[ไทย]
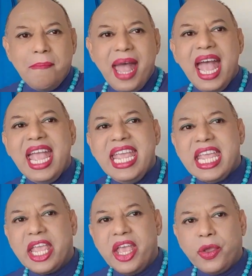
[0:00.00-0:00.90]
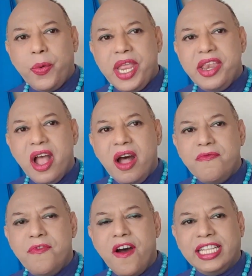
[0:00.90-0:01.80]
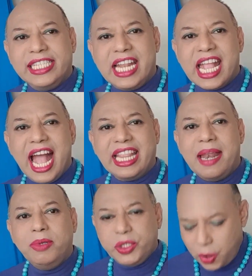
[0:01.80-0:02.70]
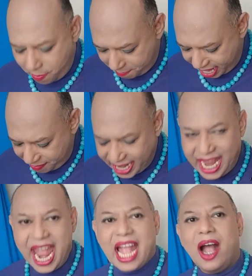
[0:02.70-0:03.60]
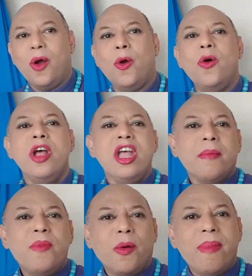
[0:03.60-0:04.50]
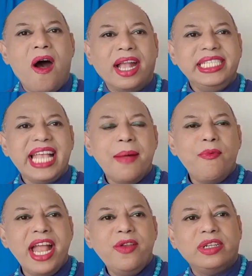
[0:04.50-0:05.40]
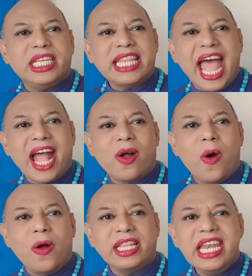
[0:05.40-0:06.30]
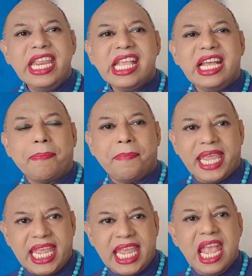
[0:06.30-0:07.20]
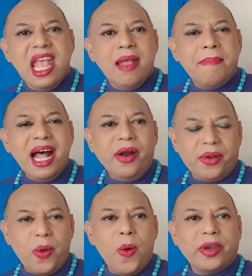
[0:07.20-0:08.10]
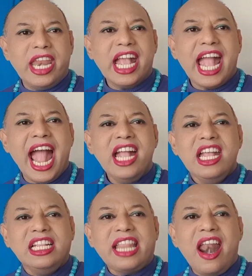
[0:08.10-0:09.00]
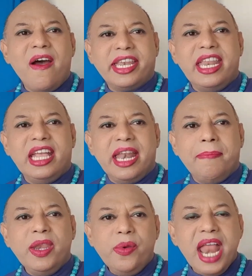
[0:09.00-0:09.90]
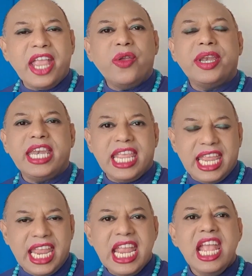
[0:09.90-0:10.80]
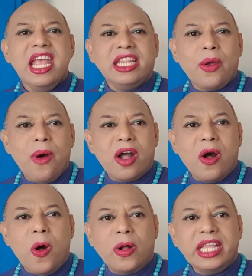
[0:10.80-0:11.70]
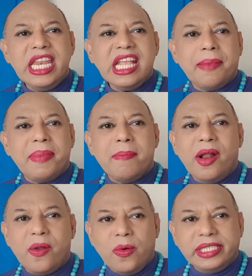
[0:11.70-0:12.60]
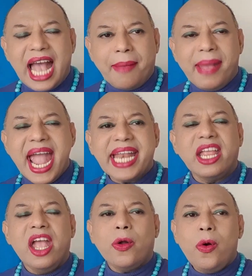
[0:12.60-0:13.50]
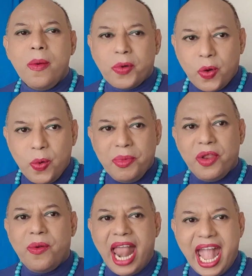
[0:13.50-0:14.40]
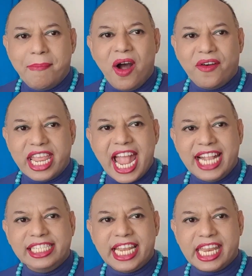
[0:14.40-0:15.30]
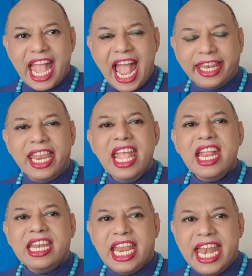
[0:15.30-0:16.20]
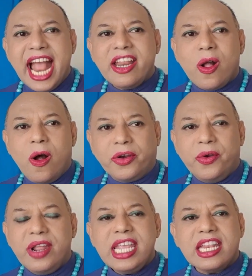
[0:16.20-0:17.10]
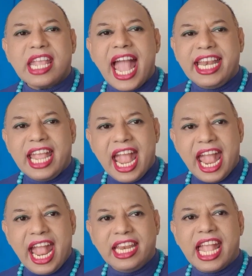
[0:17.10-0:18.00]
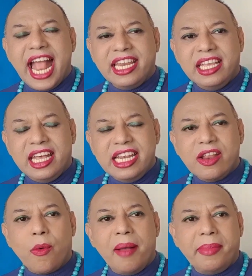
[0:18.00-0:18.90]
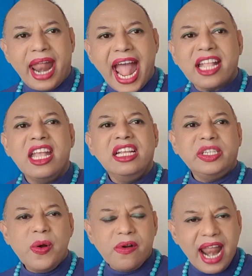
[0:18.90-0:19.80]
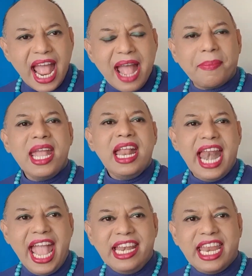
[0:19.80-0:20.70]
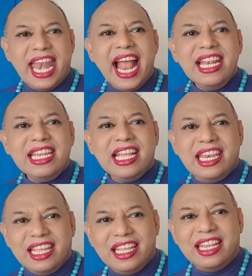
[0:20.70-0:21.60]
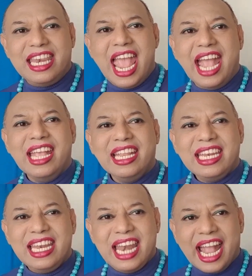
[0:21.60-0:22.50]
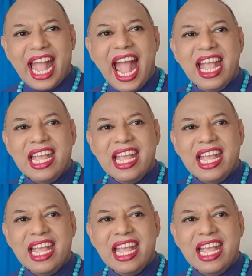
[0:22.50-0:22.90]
ไพ่ Queen of Wands นะคะท่านผู้ชมไพ่ใบนี้เขาบ่งบอกให้ทราบว่าดวงชะตาของท่านที่เกิดปีมะโรงนี่นะคะตลอดเดือนมิถุนายนนี้ตัวของท่านที่เกิดปีมะโรงสามารถควบคุมดูแลบริหารจัดการในด้านของธุรกิจการงานการเงินความรักโชคลาภและในด้านอื่นๆเนี่ยนะคะ